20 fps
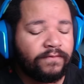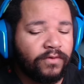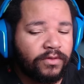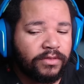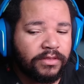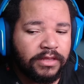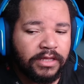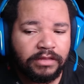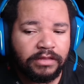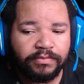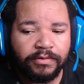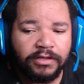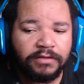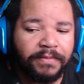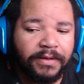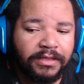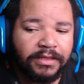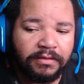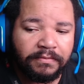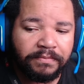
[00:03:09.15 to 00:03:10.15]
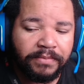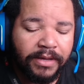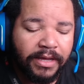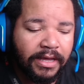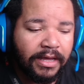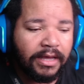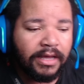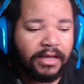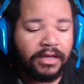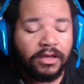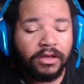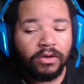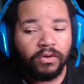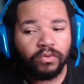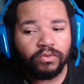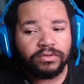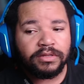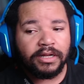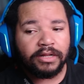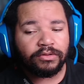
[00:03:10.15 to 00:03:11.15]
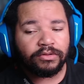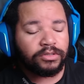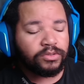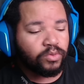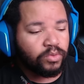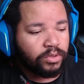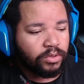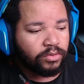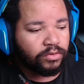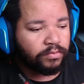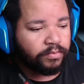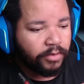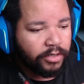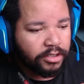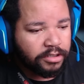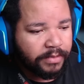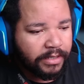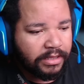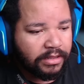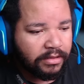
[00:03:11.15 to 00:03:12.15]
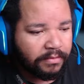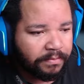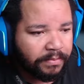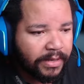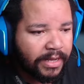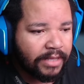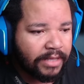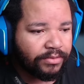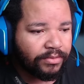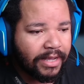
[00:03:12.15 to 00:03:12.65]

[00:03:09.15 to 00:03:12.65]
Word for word: Vocês podem participar, os criadores de conteúdo podem participar.